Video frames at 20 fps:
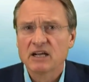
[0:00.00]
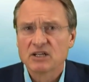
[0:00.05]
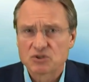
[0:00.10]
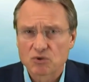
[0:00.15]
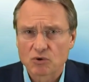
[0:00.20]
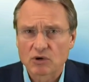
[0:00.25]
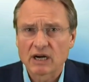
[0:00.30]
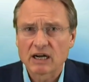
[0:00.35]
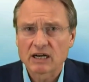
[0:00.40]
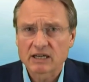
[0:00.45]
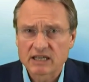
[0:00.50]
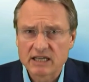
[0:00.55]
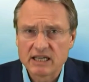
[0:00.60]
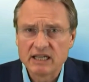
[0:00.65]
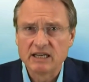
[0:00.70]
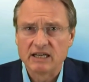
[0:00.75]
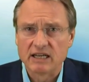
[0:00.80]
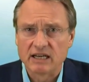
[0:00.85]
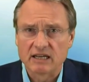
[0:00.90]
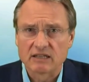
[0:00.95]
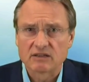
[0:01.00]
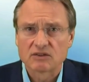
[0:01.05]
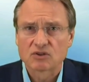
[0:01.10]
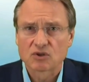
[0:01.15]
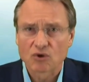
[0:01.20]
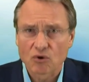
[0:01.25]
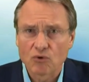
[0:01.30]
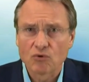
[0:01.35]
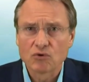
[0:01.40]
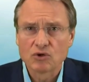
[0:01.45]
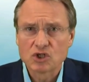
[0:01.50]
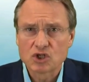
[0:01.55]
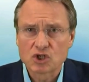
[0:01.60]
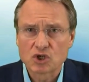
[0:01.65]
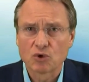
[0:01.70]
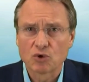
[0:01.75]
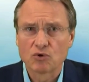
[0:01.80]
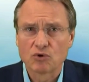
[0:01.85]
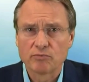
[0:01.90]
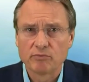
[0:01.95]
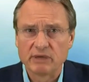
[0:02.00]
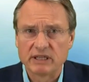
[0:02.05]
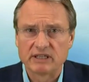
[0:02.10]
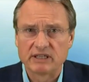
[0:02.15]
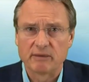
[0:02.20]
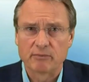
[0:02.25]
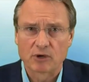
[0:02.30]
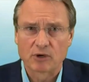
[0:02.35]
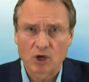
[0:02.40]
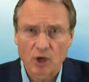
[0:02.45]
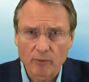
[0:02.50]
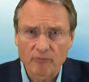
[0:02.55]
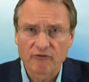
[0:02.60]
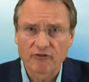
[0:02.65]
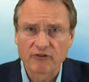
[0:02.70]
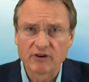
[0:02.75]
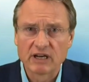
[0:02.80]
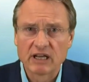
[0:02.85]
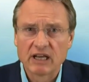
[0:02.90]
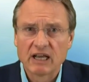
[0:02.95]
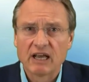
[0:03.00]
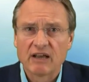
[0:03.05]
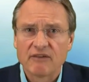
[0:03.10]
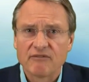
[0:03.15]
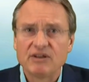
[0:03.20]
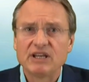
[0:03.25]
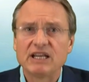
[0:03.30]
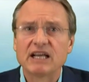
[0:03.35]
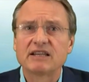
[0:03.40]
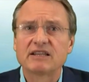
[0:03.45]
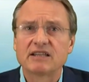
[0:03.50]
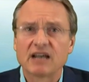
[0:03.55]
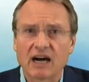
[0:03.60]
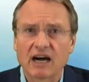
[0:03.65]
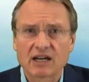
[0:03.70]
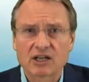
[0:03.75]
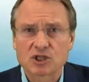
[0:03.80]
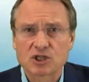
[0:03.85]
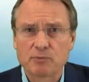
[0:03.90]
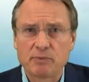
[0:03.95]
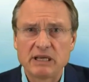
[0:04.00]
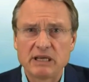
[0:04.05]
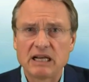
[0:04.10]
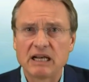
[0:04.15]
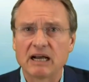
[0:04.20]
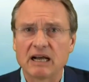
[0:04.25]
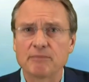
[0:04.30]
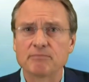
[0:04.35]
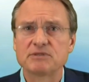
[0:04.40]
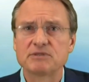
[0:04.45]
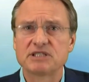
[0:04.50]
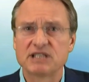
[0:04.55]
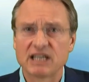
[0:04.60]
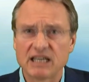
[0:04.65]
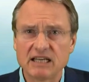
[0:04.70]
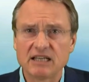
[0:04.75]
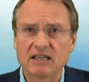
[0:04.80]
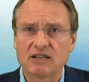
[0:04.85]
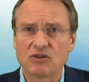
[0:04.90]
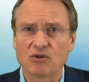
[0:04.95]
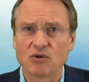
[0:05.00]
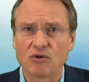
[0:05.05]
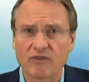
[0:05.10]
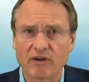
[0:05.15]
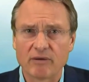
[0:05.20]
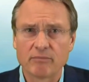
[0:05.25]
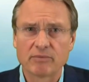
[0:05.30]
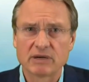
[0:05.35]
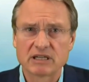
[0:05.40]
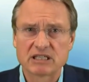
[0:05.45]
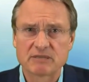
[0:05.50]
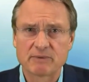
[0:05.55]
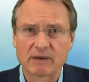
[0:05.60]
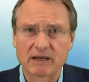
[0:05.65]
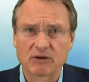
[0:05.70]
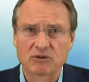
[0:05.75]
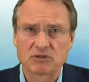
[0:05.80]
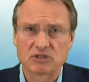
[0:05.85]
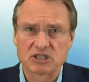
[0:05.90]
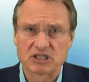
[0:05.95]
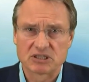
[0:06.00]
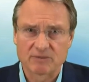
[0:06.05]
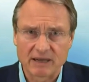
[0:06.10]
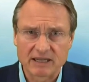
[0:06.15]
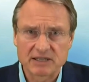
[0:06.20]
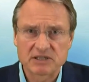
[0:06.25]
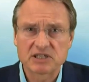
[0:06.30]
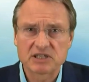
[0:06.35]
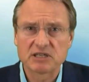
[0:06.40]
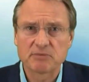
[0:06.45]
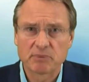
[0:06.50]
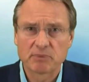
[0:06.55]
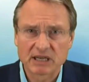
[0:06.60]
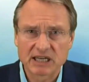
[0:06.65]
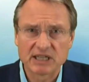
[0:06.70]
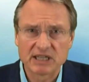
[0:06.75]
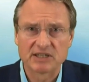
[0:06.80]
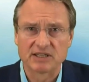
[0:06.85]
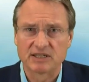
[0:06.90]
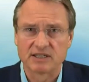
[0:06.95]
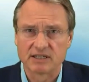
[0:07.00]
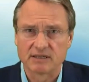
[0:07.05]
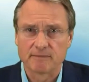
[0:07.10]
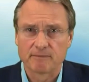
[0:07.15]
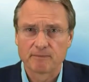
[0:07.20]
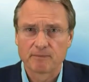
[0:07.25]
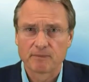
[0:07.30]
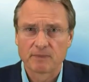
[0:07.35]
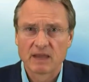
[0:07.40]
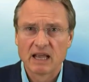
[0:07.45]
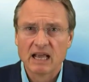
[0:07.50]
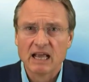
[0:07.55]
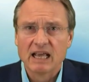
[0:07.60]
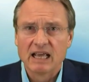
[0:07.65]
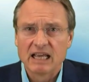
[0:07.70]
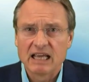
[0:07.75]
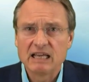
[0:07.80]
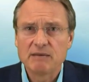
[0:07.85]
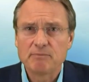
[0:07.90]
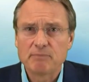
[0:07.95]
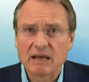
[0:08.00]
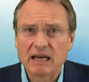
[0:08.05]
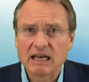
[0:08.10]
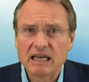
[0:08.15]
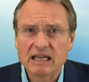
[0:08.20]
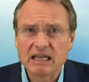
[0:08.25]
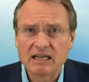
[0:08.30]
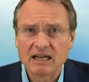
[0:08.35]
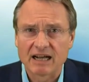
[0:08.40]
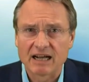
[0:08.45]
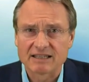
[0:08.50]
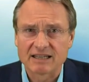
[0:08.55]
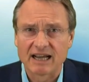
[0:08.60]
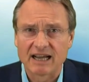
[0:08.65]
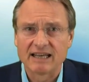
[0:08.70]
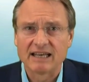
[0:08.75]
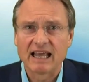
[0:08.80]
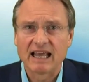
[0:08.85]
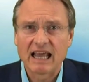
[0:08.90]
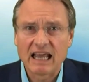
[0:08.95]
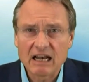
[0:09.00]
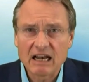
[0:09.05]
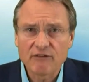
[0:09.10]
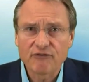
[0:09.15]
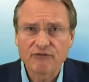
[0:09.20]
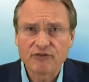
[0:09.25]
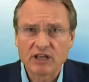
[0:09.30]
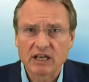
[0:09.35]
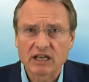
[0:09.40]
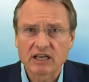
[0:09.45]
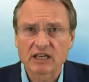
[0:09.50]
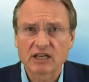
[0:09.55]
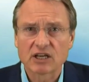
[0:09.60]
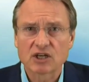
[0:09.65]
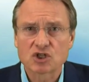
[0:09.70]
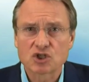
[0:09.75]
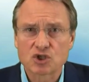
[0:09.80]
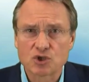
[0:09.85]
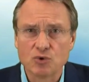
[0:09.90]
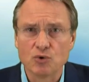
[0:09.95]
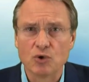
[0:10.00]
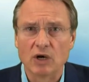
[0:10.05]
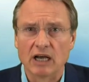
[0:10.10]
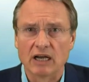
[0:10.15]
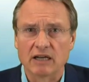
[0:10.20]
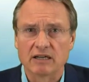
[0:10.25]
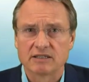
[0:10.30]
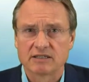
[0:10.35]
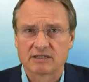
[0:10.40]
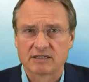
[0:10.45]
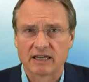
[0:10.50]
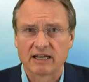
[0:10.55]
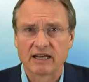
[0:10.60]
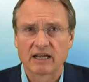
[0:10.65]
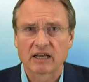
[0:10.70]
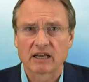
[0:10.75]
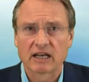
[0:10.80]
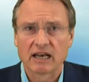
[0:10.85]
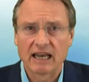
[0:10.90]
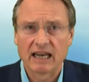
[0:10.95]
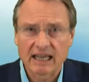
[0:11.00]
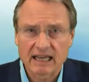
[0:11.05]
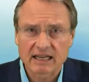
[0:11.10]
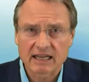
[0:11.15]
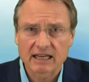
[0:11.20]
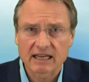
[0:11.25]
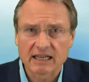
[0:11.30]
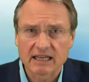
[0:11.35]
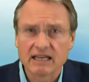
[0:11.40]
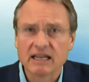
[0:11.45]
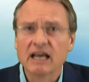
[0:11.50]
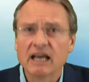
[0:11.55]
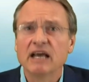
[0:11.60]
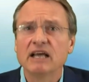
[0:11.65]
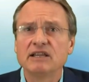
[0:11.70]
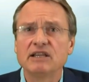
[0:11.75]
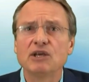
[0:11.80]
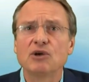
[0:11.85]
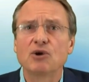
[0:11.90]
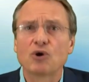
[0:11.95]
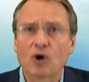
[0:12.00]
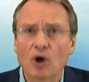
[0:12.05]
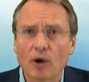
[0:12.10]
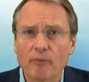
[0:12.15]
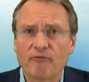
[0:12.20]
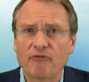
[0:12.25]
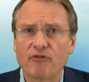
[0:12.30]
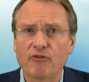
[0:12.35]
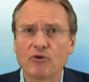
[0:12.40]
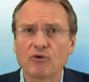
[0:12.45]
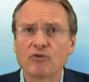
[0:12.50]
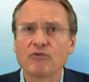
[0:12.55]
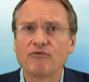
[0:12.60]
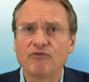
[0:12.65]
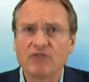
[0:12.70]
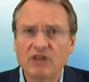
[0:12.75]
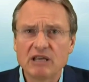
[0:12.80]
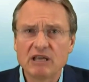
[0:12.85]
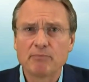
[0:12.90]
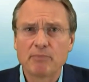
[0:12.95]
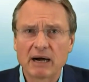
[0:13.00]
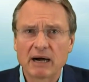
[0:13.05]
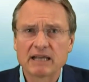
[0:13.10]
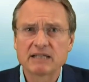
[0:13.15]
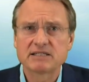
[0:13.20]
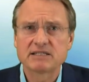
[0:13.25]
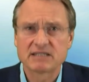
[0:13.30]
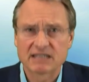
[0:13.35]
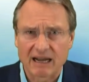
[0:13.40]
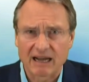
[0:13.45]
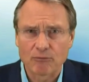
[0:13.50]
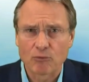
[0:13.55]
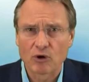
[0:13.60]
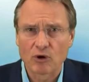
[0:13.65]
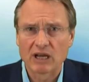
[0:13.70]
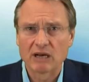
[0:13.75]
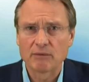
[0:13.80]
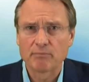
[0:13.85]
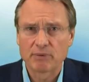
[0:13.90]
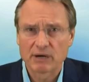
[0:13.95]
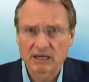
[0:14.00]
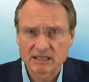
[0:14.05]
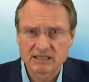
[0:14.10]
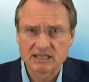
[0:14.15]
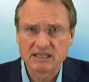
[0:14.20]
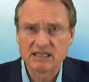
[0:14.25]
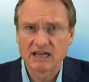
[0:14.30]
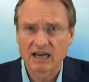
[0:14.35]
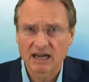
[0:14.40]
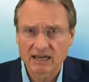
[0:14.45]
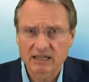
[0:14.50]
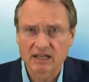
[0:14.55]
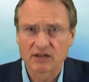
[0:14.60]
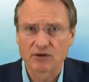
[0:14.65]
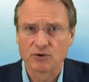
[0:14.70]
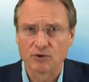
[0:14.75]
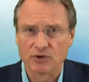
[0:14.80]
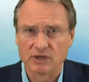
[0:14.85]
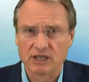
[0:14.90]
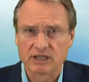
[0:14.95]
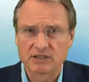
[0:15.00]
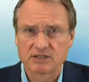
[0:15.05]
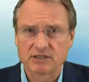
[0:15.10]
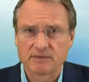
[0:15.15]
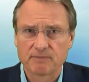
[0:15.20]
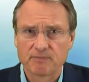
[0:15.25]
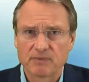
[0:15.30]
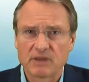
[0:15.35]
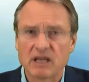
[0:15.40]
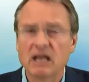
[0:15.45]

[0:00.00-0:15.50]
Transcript: Sogar Kinder drohen schon mit dem Köpfen, wie der Tagesspiegel am 10. November 2020 berichtete. In Berlin hat ein elfjähriger Schüler seiner Lehrerin die Köpfung wie bei Samuel Paty angekündigt.